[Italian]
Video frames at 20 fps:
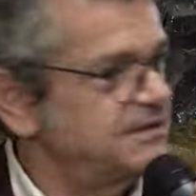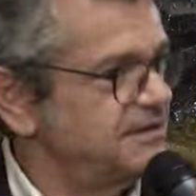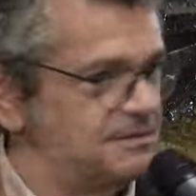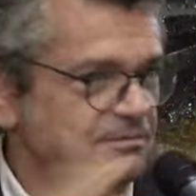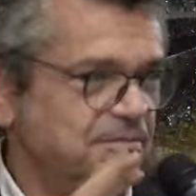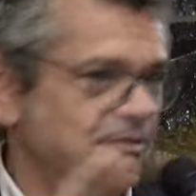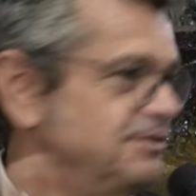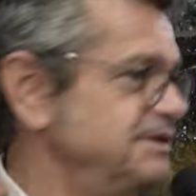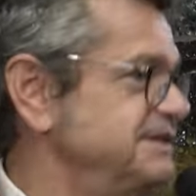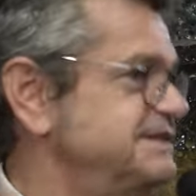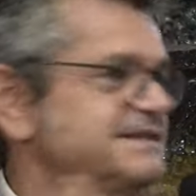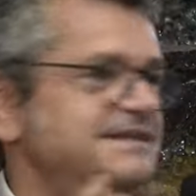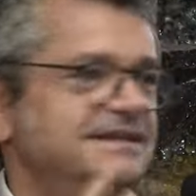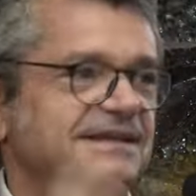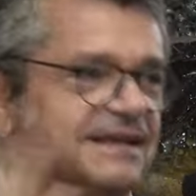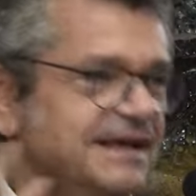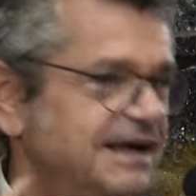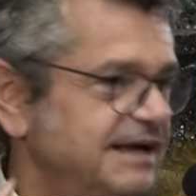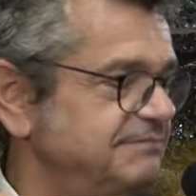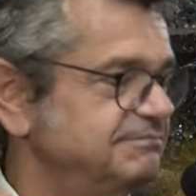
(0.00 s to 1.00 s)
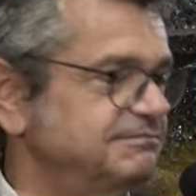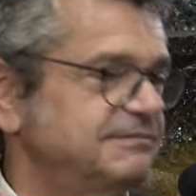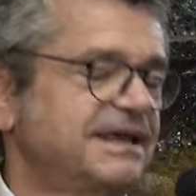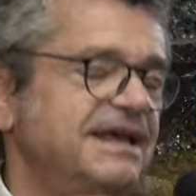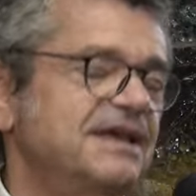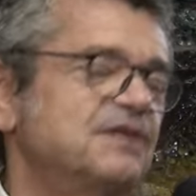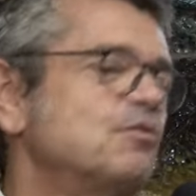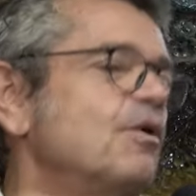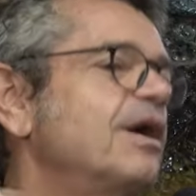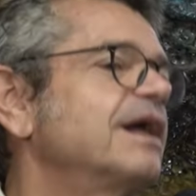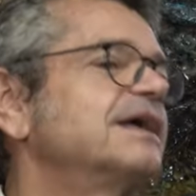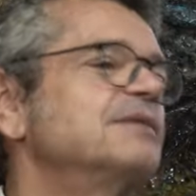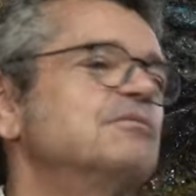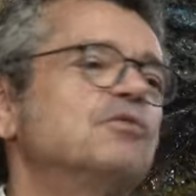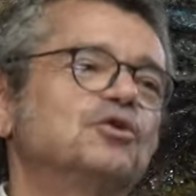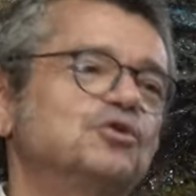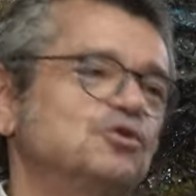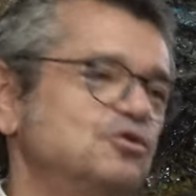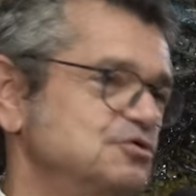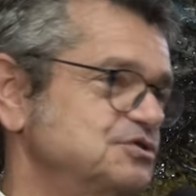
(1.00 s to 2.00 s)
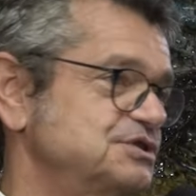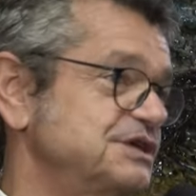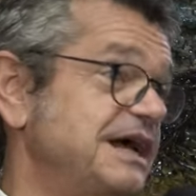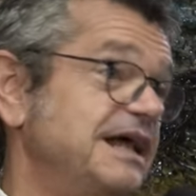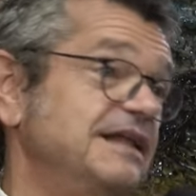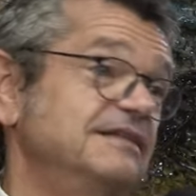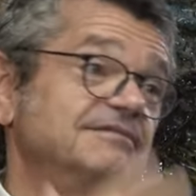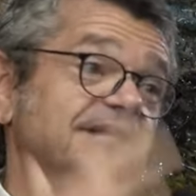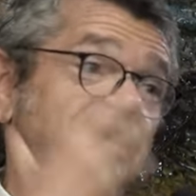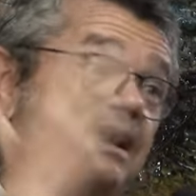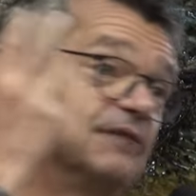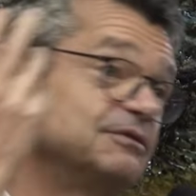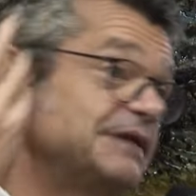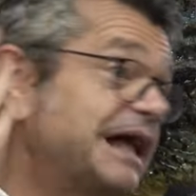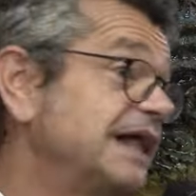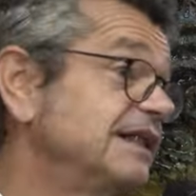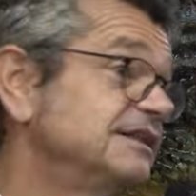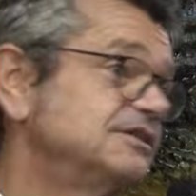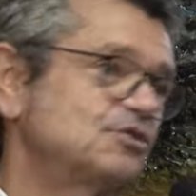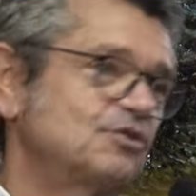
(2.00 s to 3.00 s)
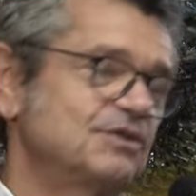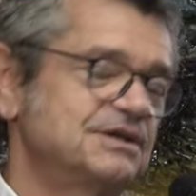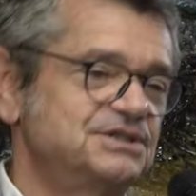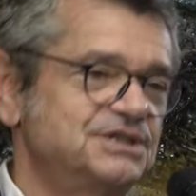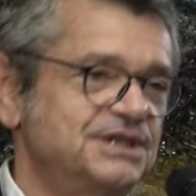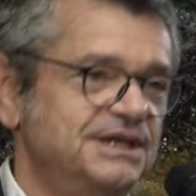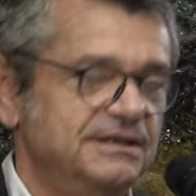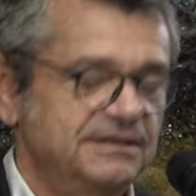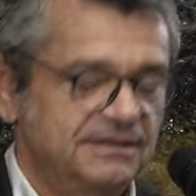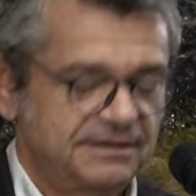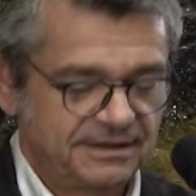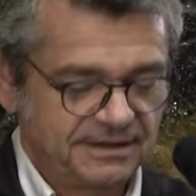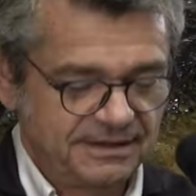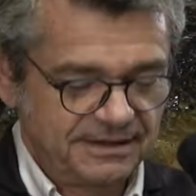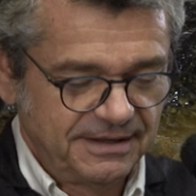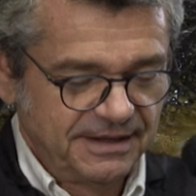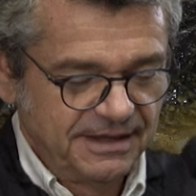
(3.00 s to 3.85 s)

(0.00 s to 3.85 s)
di polizia, che in qualche modo lo salva, è un altro agente.